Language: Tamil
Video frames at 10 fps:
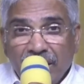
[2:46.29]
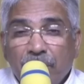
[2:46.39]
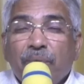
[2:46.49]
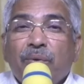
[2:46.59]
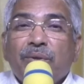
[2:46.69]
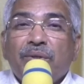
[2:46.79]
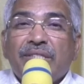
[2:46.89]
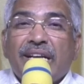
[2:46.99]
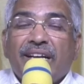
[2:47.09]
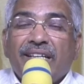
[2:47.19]

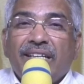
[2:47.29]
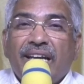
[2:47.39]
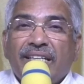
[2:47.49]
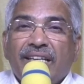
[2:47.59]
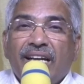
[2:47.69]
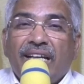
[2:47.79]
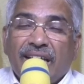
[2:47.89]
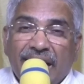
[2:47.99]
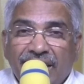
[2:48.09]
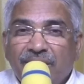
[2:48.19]
எப்போதும் ஜாக்கிரதையாக இருங்க
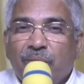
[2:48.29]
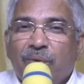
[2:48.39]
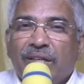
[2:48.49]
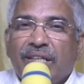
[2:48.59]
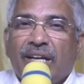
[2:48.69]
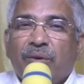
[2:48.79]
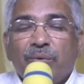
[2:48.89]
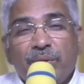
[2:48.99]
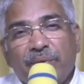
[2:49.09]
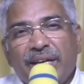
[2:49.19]
அதை அறிந்து கொள்ளுங்க
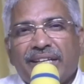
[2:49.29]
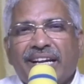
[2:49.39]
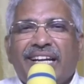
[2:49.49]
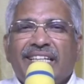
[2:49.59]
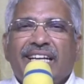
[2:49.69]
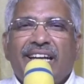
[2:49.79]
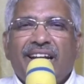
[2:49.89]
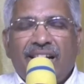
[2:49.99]
உதவியை கேளுங்க